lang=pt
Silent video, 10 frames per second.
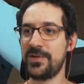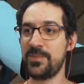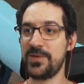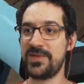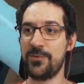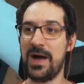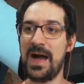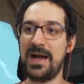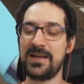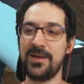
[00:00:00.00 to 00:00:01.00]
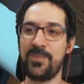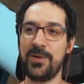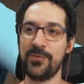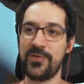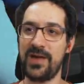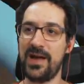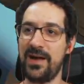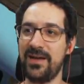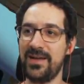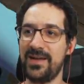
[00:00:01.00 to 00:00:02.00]
precisa ser um hacker para
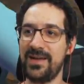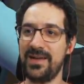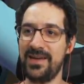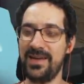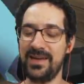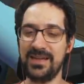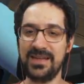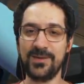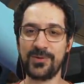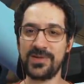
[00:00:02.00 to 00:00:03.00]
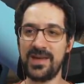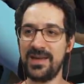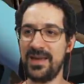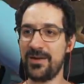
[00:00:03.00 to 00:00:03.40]
usar é, Linux é, é